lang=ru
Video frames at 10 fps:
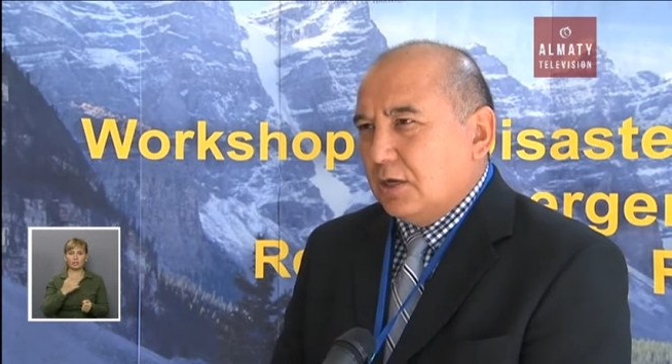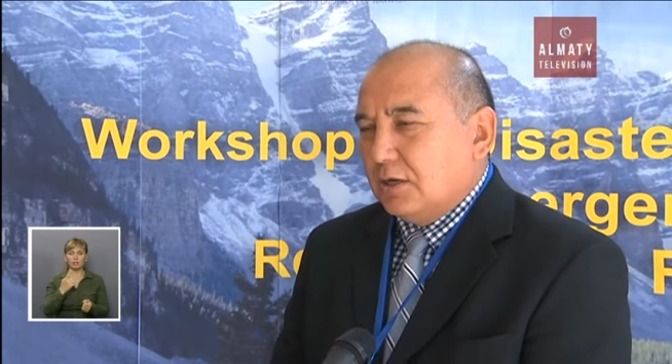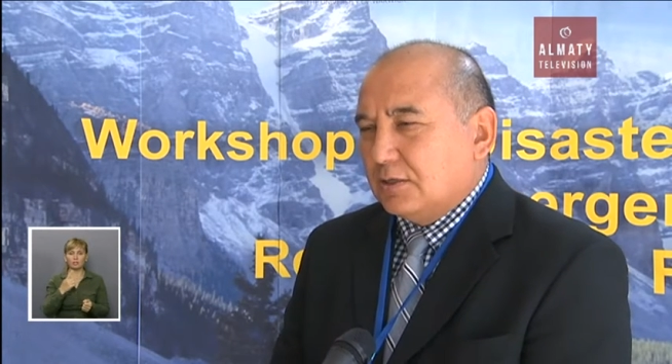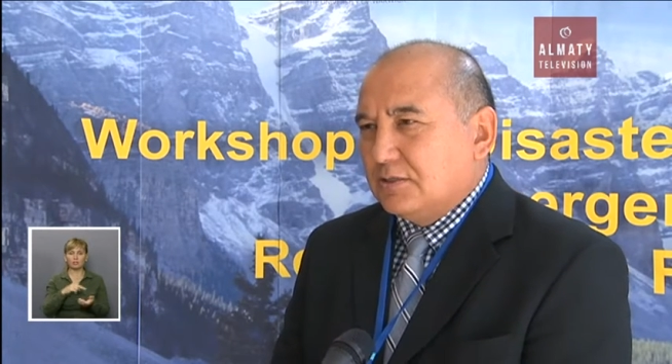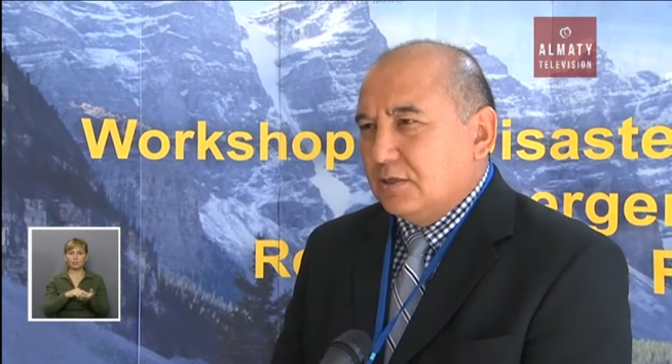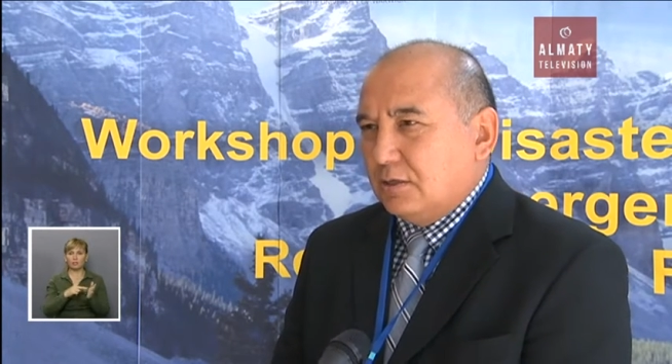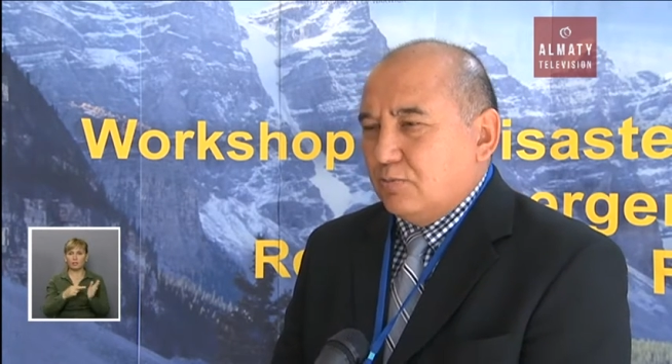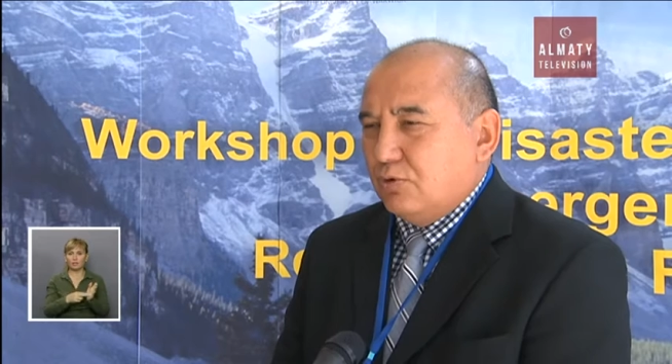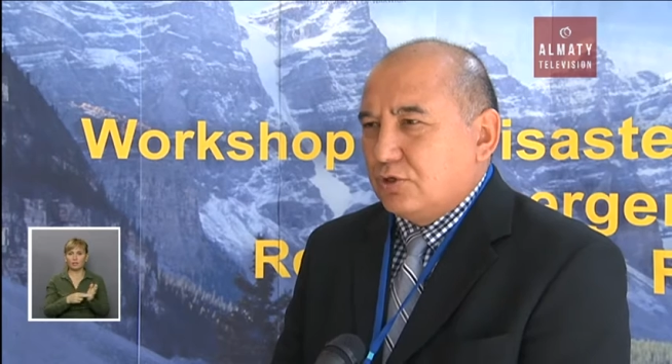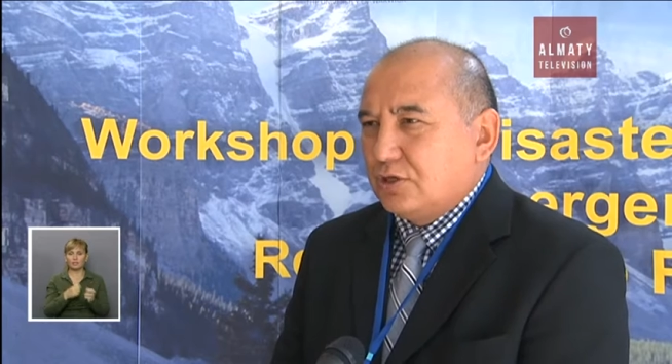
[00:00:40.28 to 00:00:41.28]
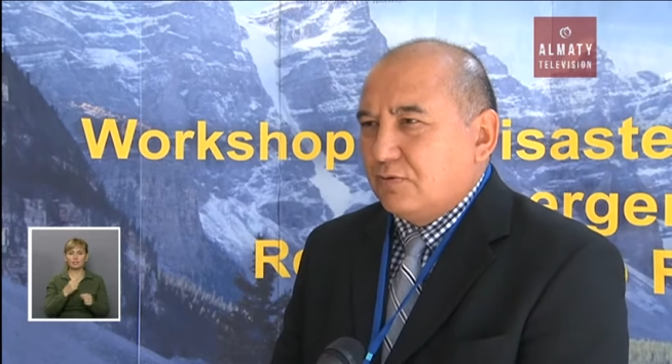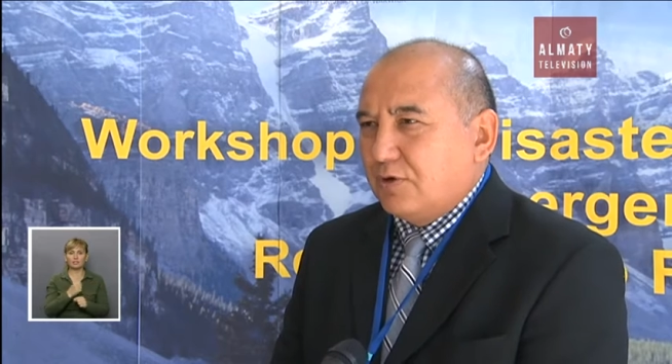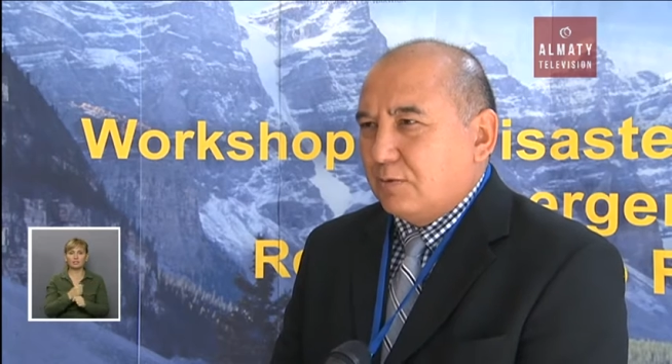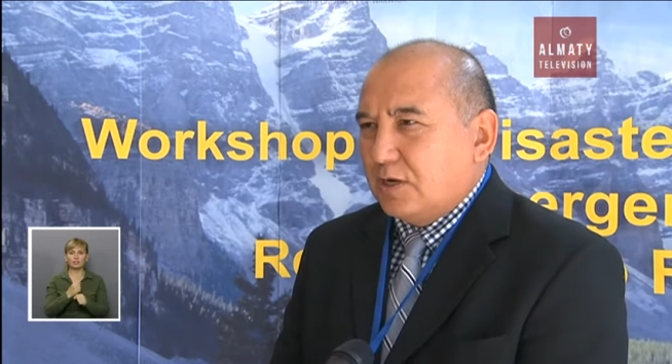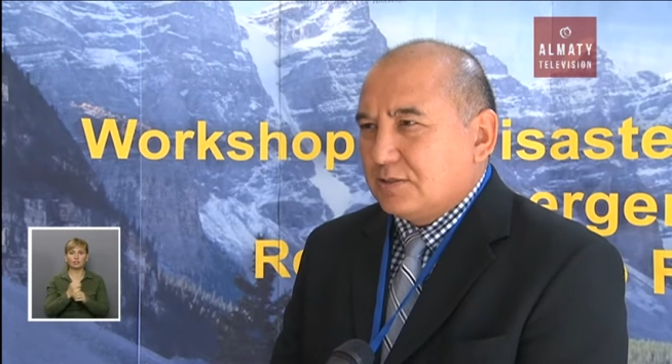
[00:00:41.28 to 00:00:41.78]
сделать больше
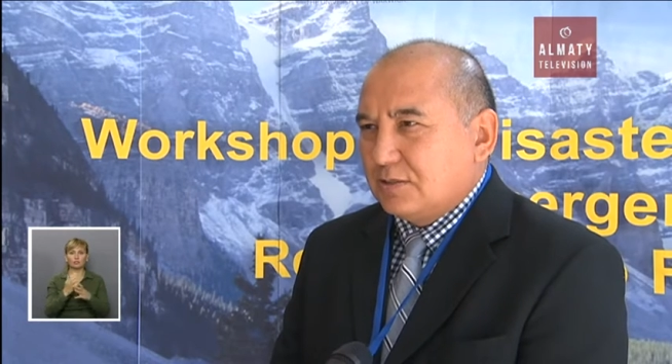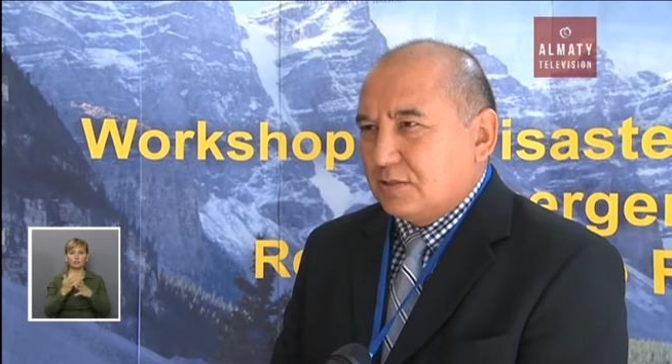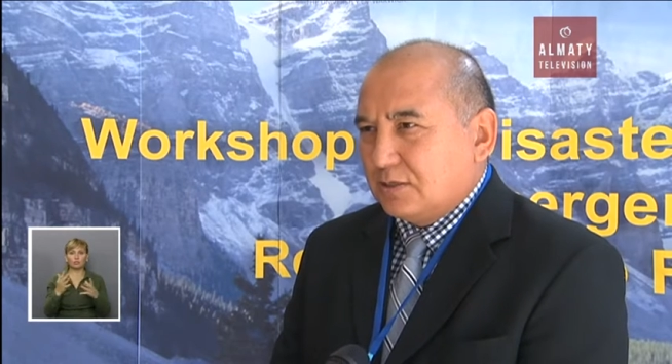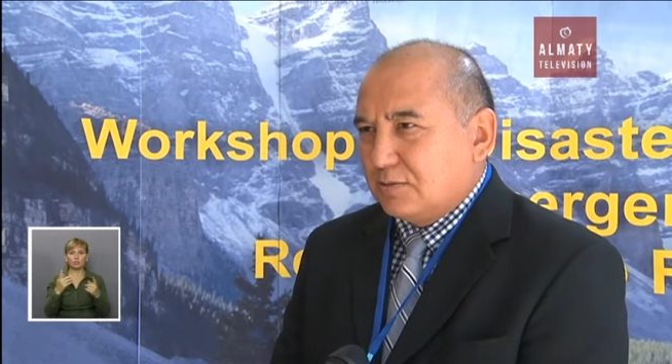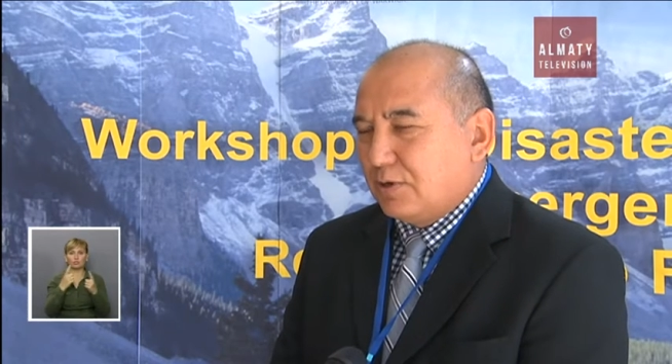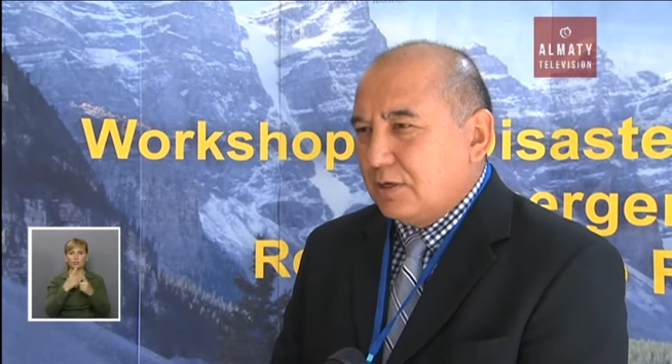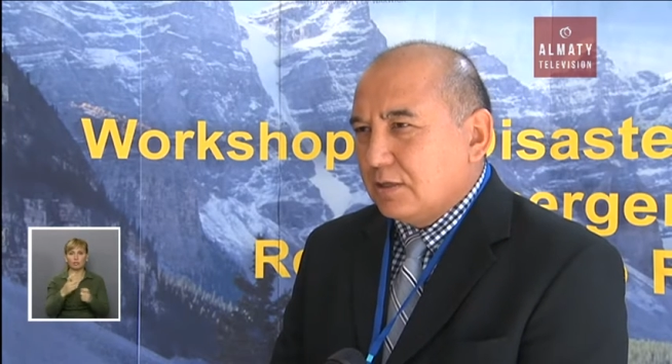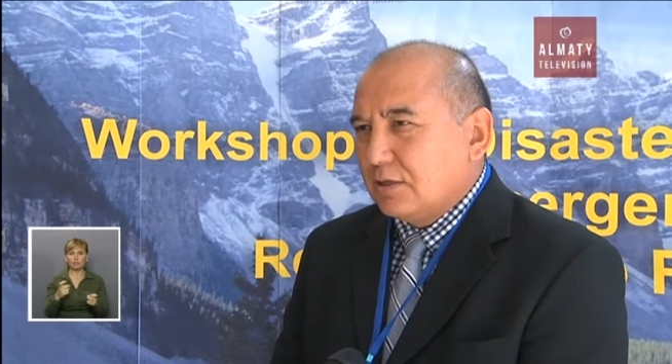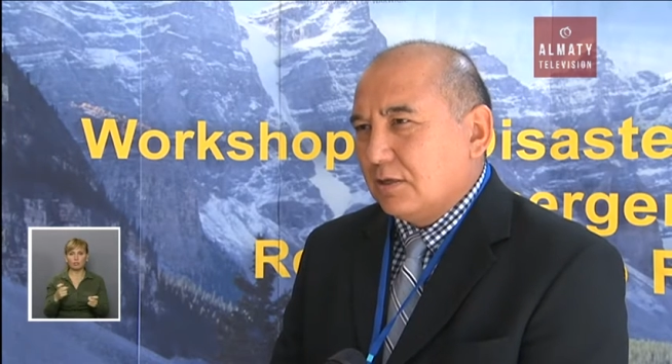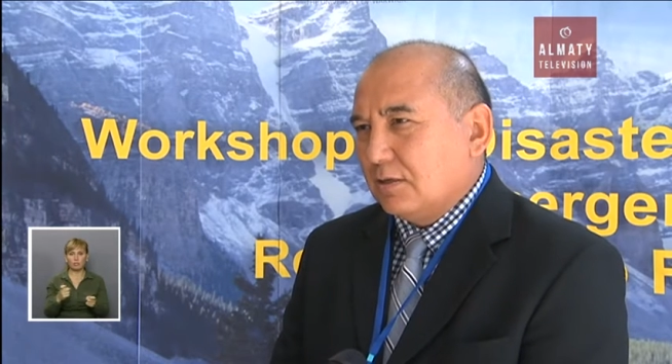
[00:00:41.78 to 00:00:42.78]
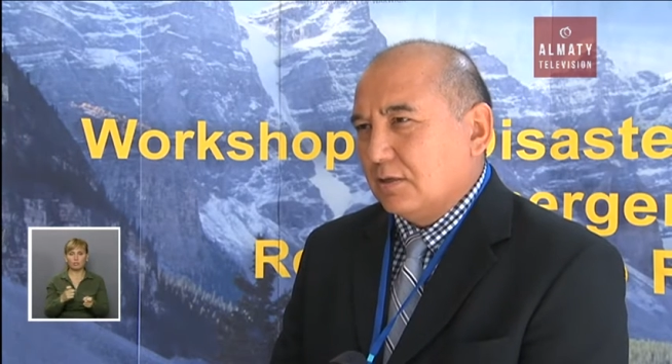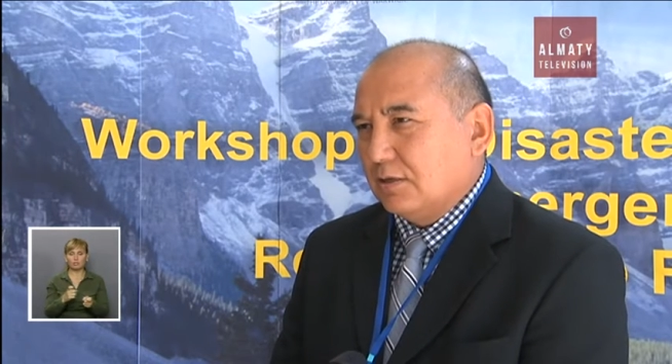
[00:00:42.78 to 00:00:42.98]
информации транспарентной,